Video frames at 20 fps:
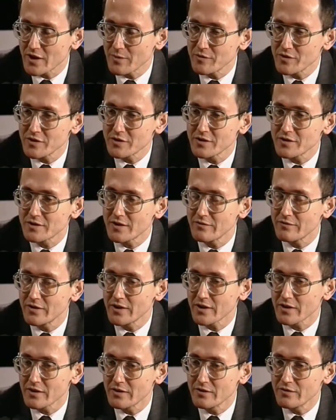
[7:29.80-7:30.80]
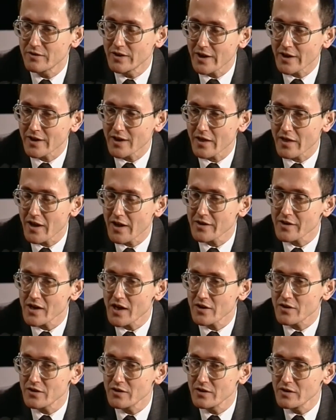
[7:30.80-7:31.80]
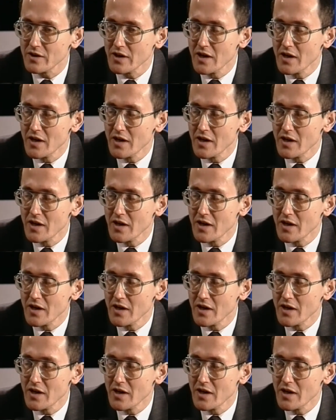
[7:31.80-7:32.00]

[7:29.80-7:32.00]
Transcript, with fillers: system wynagradania i